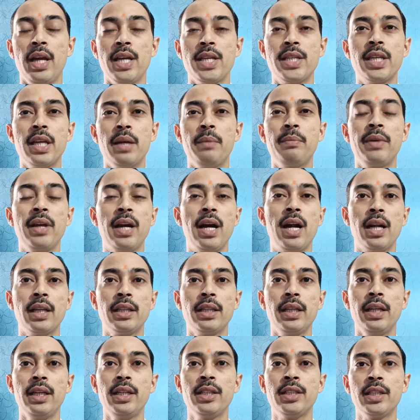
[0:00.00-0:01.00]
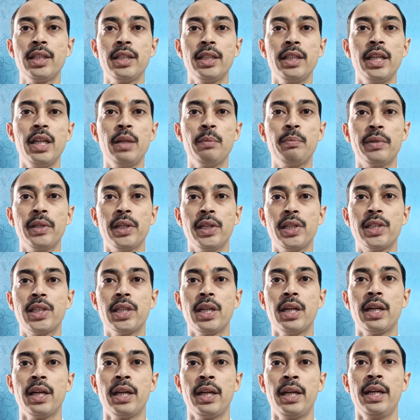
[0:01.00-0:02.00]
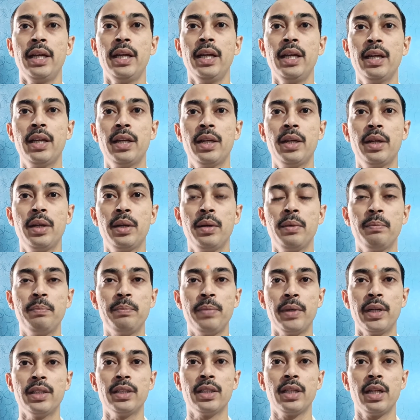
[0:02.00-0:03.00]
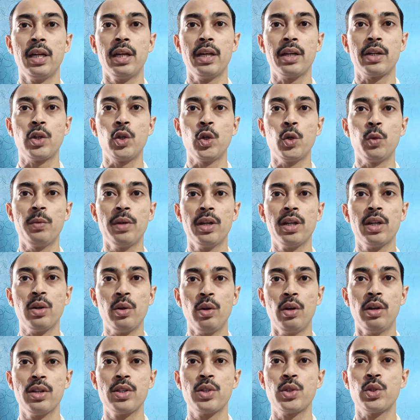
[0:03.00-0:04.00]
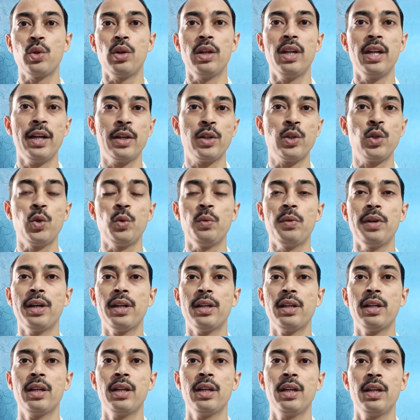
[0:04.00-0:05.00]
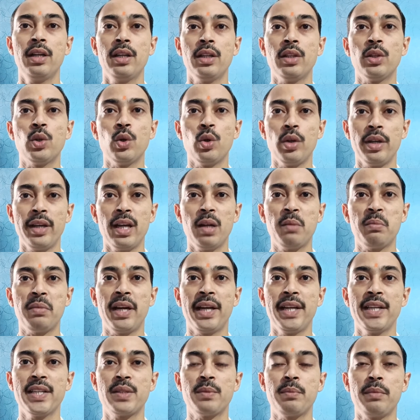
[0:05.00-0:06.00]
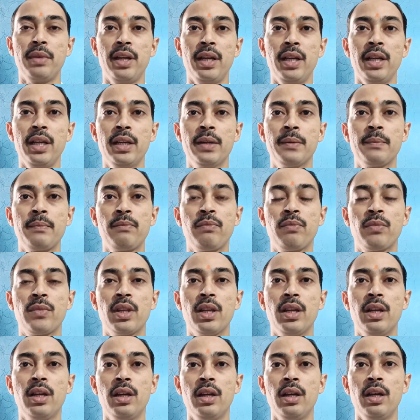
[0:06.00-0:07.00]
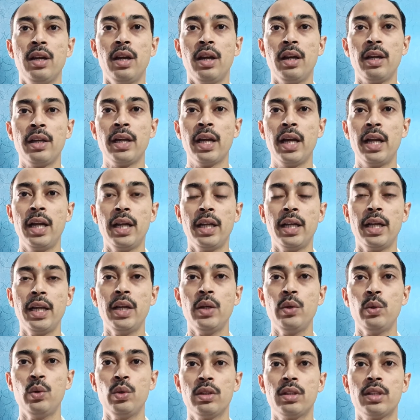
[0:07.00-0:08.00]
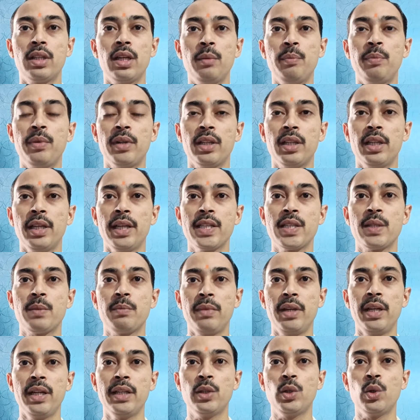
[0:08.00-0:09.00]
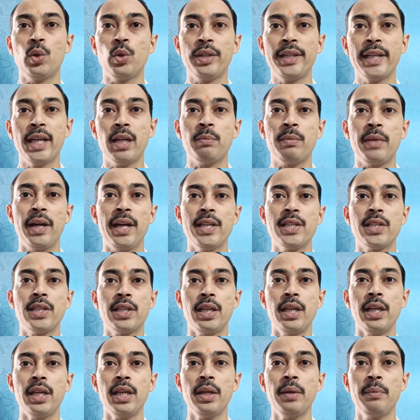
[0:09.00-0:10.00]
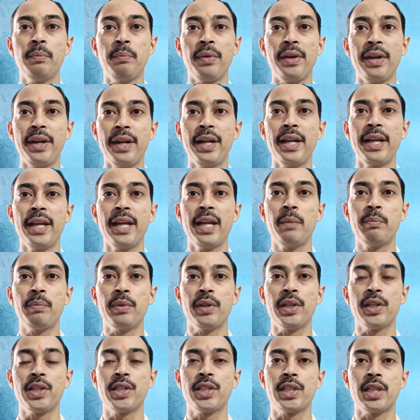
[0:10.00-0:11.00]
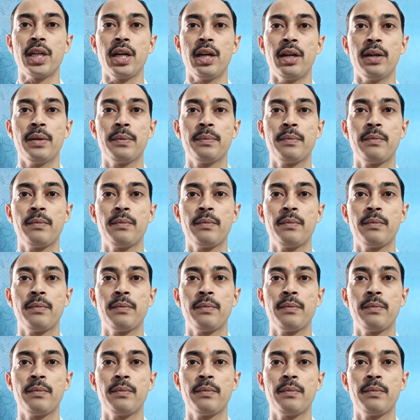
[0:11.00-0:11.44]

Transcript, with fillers: ऐसे अभ्यर्थी जिनकी परीक्षा है 15 अक्टूबर और 16 अक्टूबर 2022 में यानी कि उत्तर प्रदेश में 2022 की पीटी e की परीक्षा